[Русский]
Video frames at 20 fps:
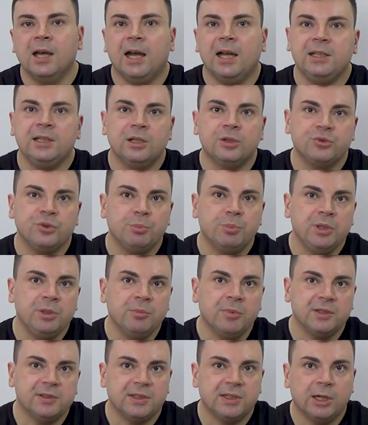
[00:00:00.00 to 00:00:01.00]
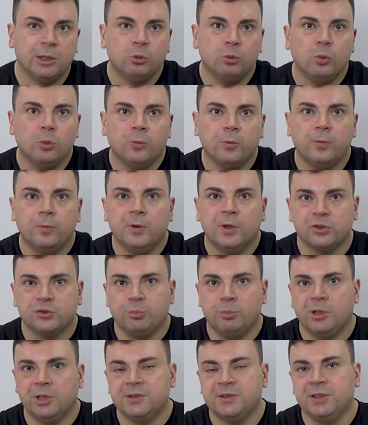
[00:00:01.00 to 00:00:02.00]
Они должны понимать, каков
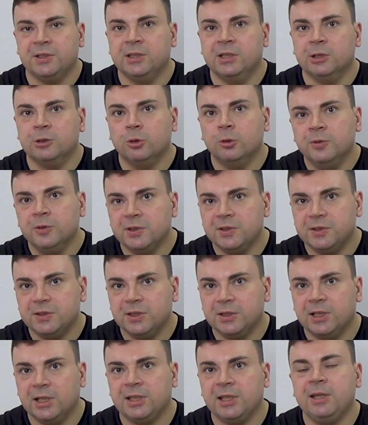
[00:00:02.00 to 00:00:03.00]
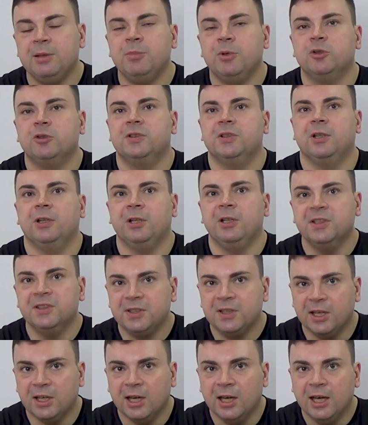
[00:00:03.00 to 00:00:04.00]
ваш процент готовности, какие имеются
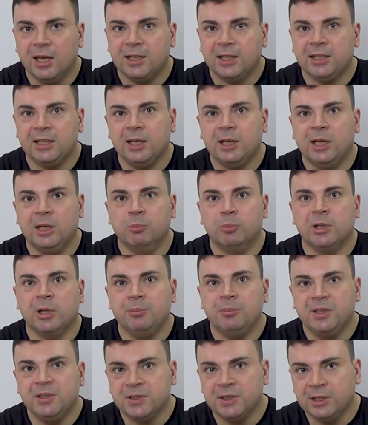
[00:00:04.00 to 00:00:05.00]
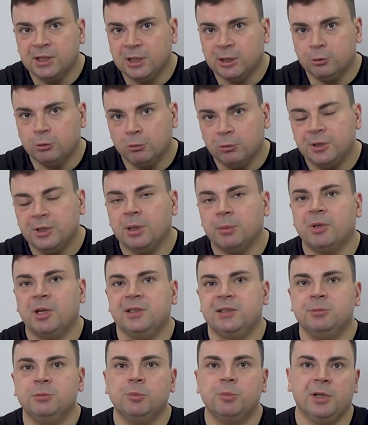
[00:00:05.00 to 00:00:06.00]
риски, какие компромиссы, на которые
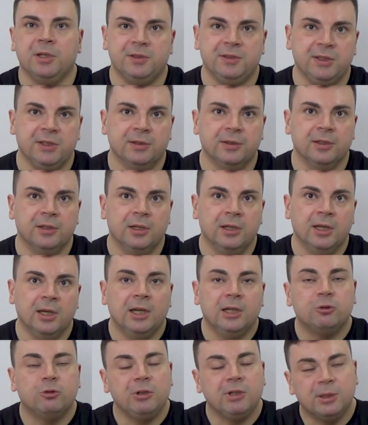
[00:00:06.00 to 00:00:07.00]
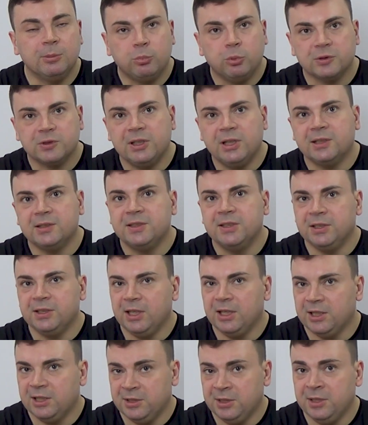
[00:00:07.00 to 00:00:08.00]
необходимо пойти. Только после
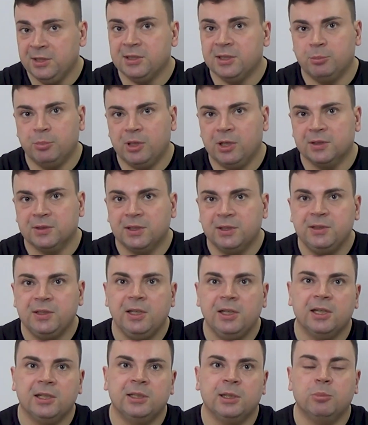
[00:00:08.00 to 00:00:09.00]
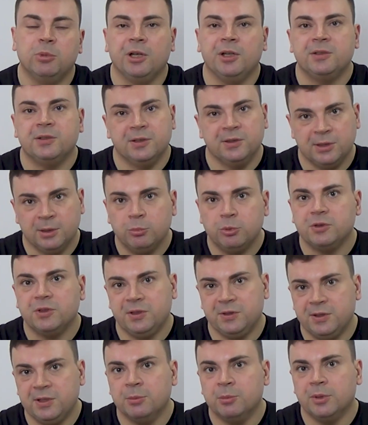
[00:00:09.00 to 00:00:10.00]
оценки этих показателей одобряется запуск
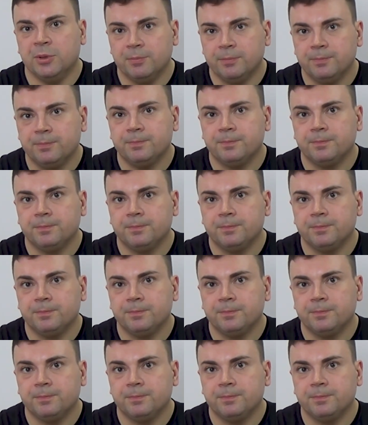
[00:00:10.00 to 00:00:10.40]
системы.